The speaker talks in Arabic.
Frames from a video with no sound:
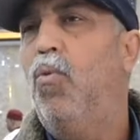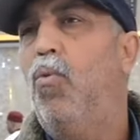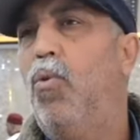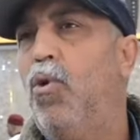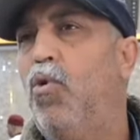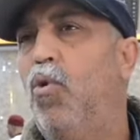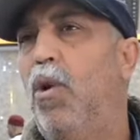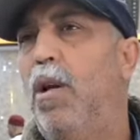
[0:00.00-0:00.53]

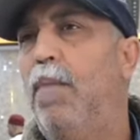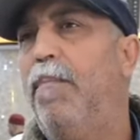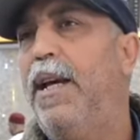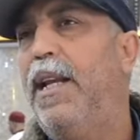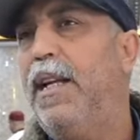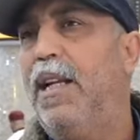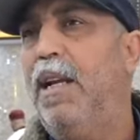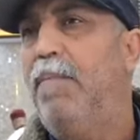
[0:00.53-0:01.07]
ويقول لي
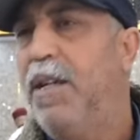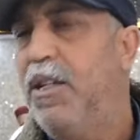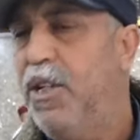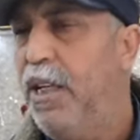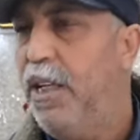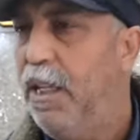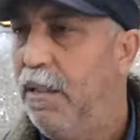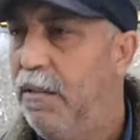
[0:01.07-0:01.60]
بارك
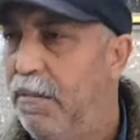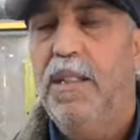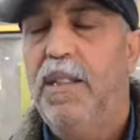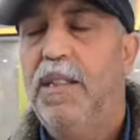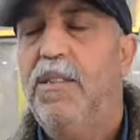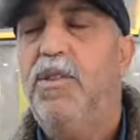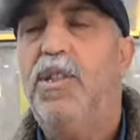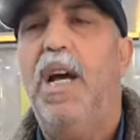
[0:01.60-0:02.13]
للباجيه
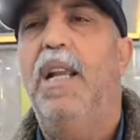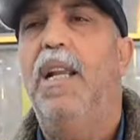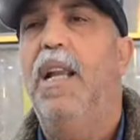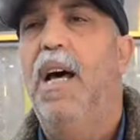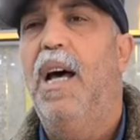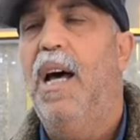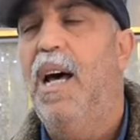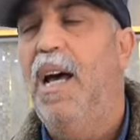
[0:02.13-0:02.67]
ان شاء
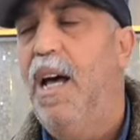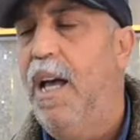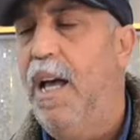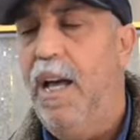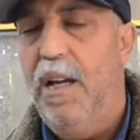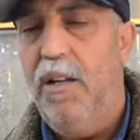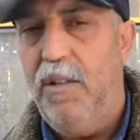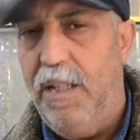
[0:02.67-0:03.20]

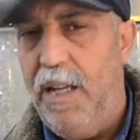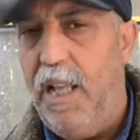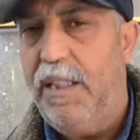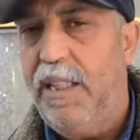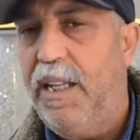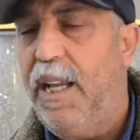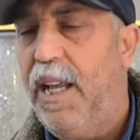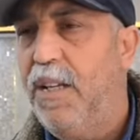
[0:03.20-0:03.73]
الله
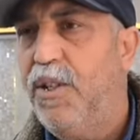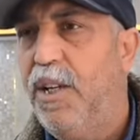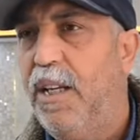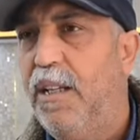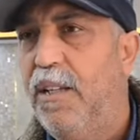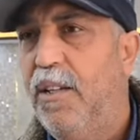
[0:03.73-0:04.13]
نعطيك حاجه